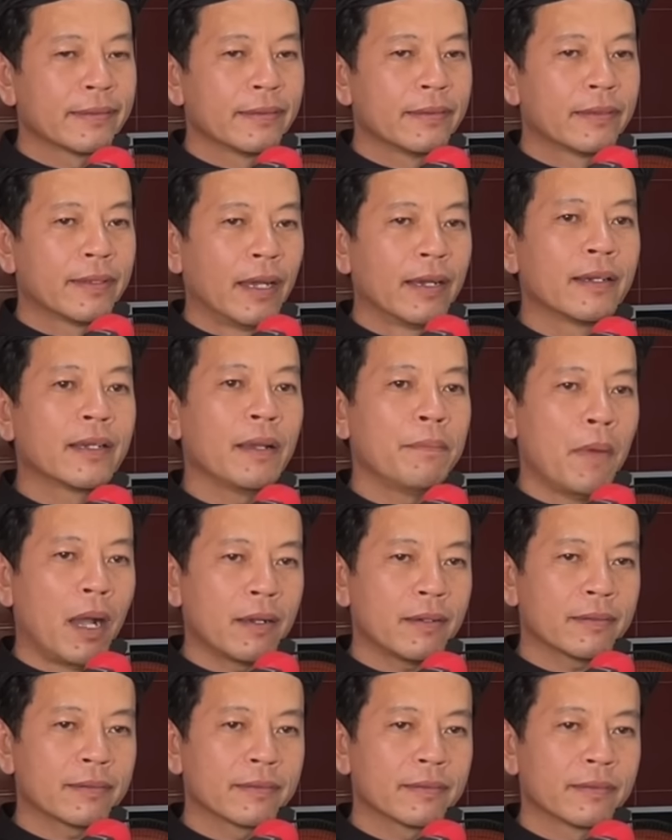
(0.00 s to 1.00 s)
từng cái
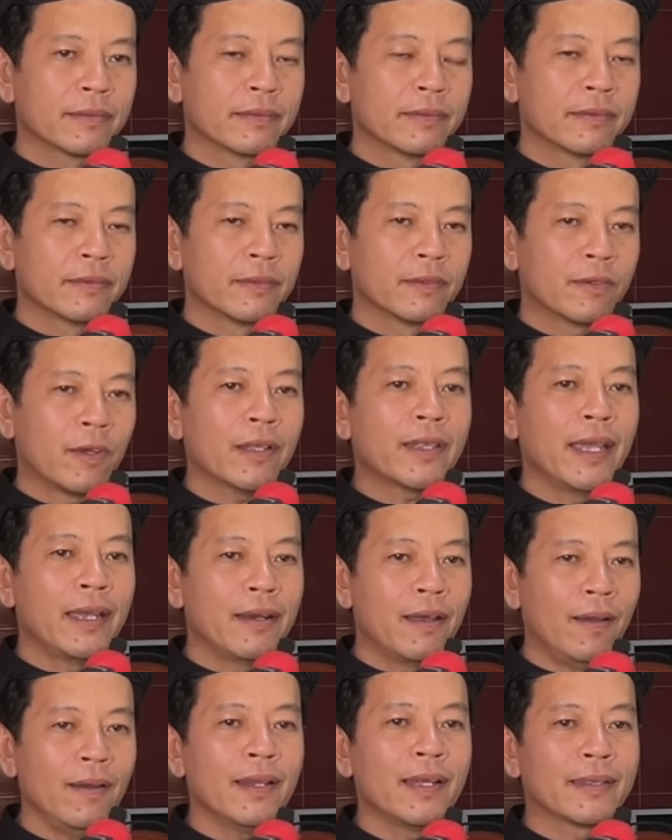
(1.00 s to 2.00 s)
bậc có
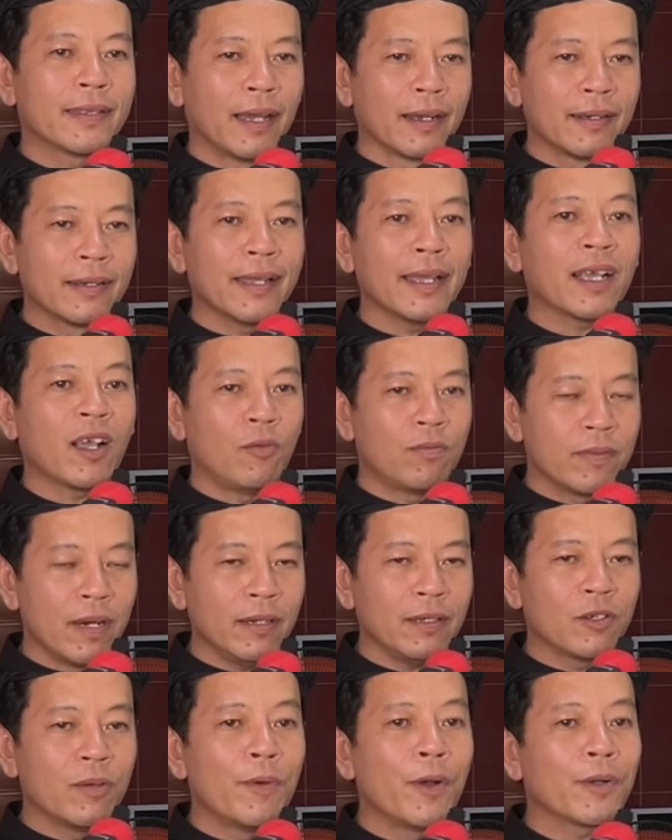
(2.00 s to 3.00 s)
thể nói là từng cái công
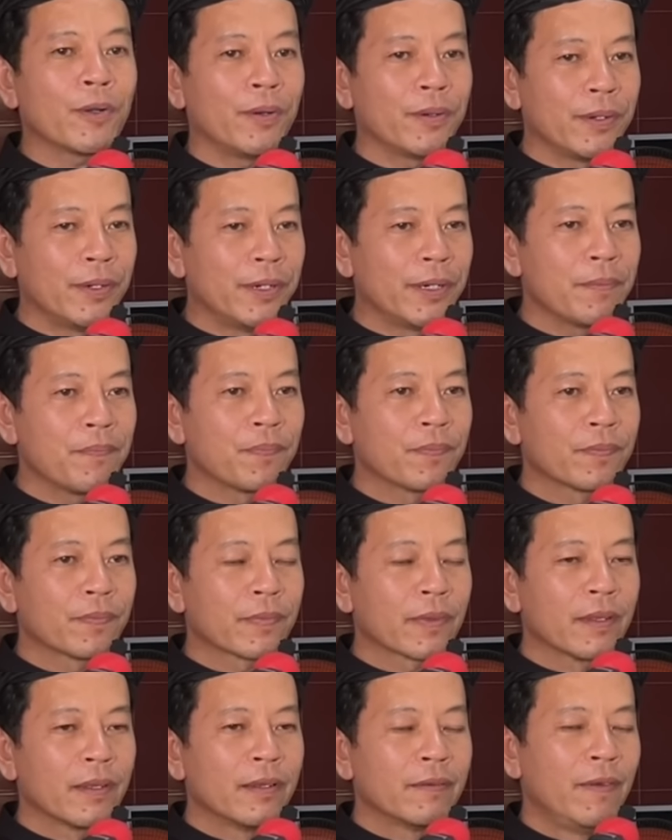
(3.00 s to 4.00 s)
đức của mỗi con người
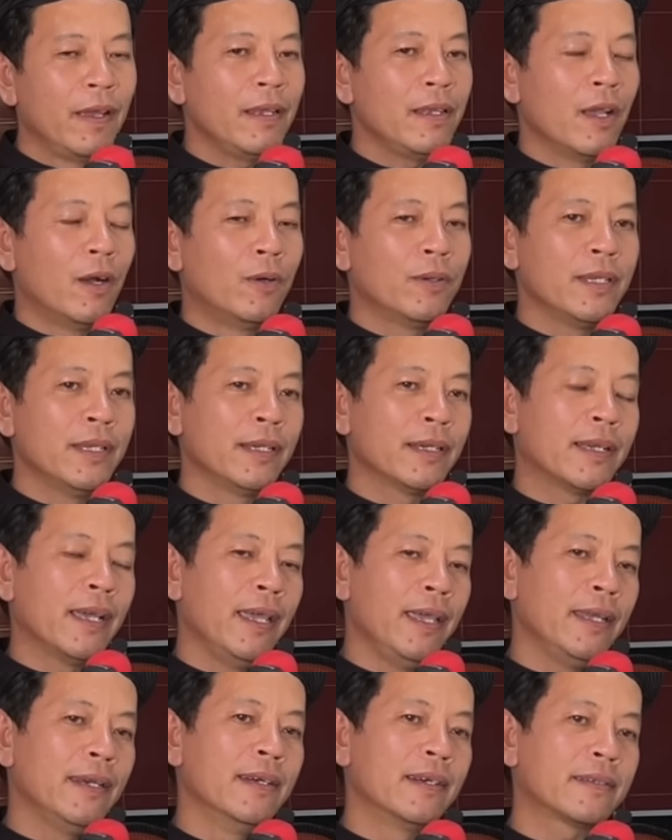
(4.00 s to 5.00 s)
ví dụ như
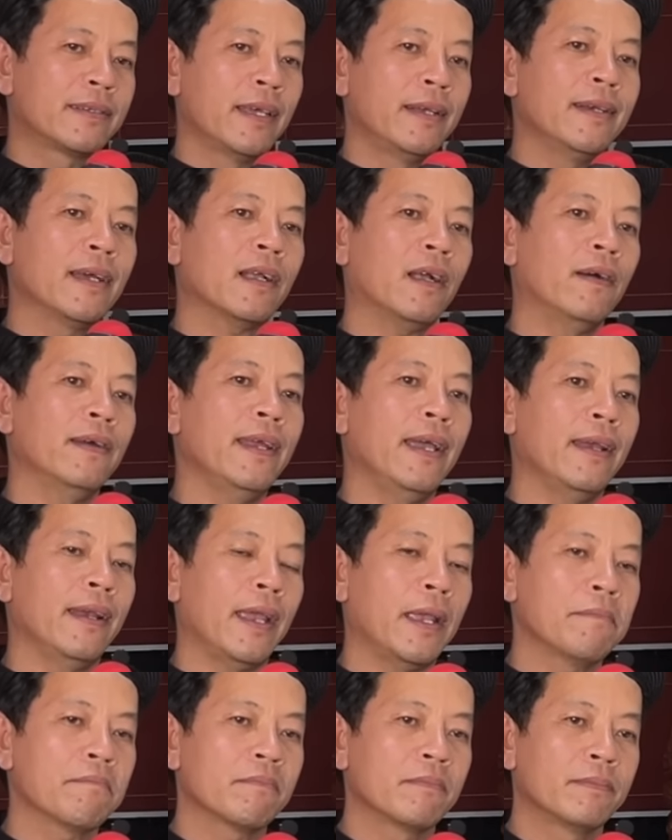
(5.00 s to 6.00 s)
khi được sinh ra cõi đời
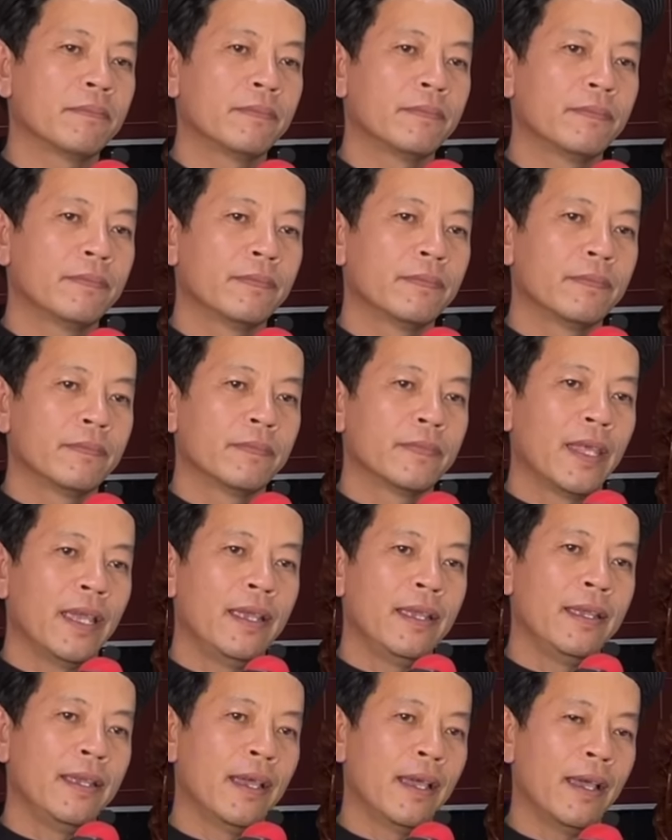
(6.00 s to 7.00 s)
này
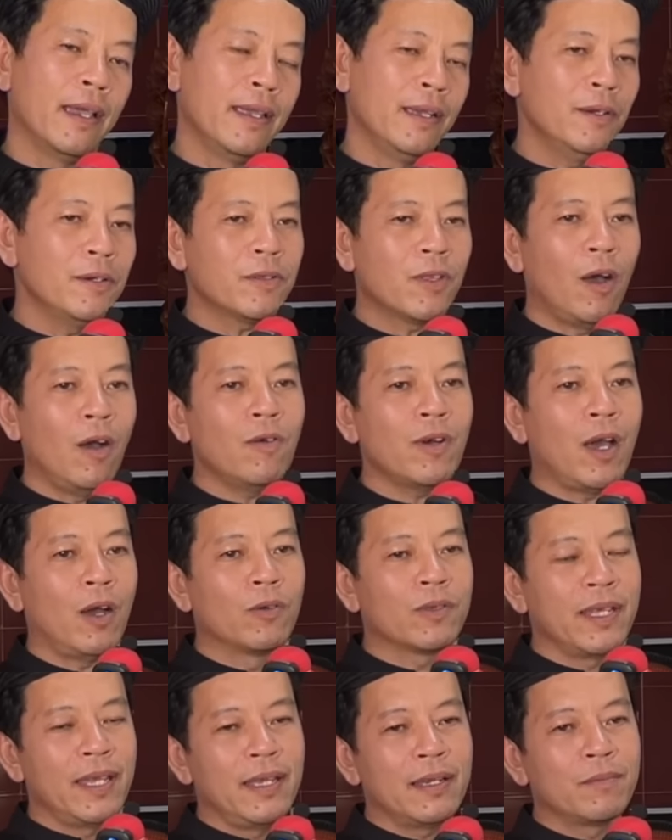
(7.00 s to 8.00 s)
thì à, yếu tố
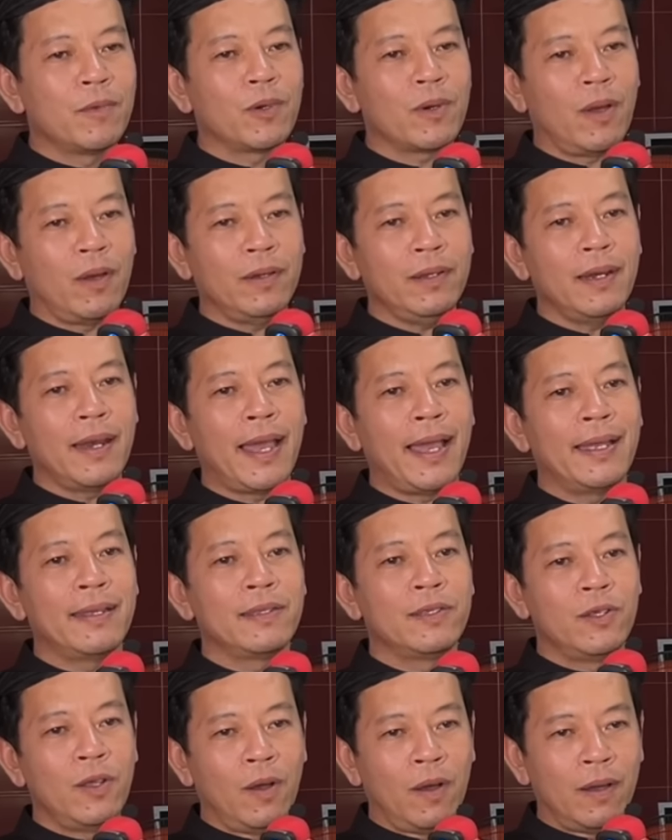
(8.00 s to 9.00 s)
đầu tiên muốn nói là
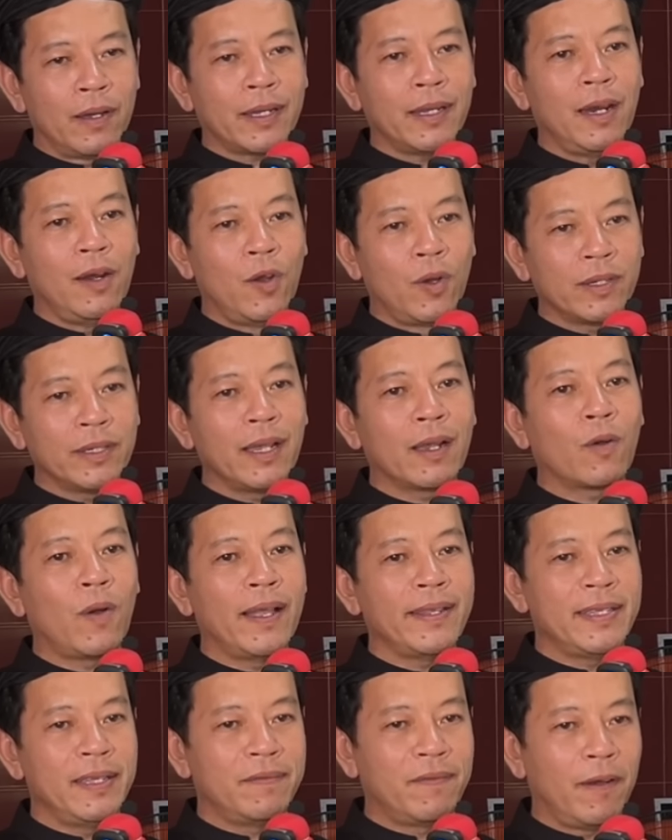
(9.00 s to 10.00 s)
do cái định luật nhân
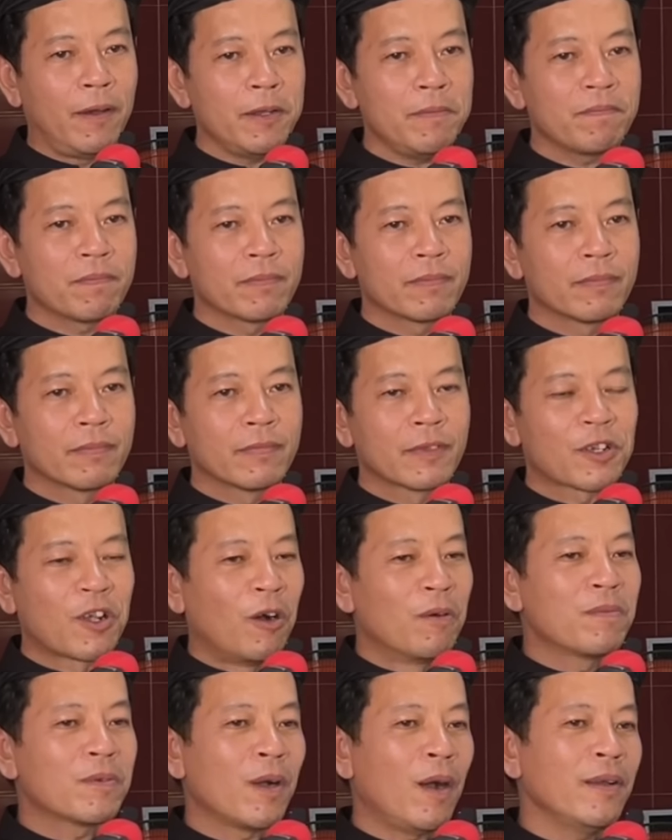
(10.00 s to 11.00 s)
quả chi phối
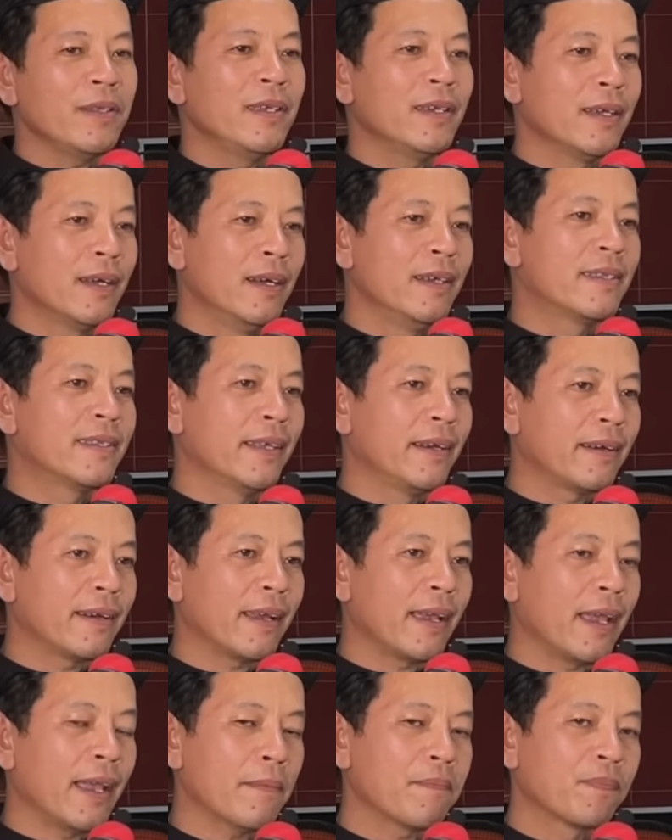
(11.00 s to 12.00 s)
cũng có những người sinh
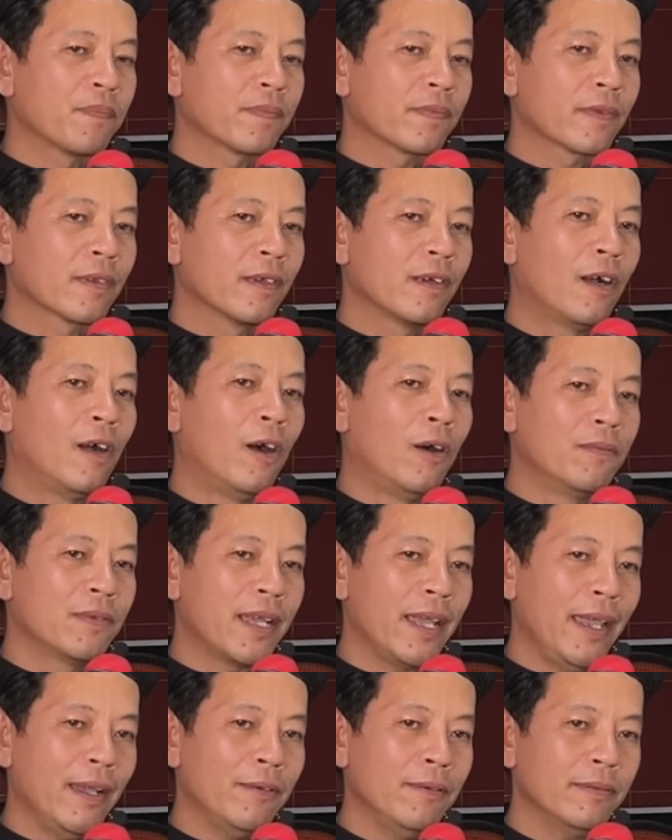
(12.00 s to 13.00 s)
ra khôn
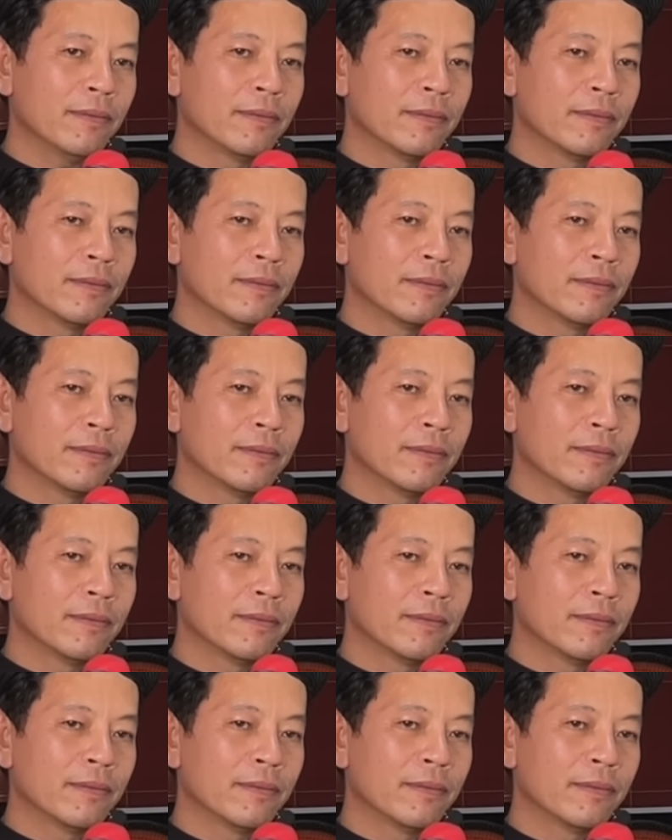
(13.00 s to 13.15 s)
khéo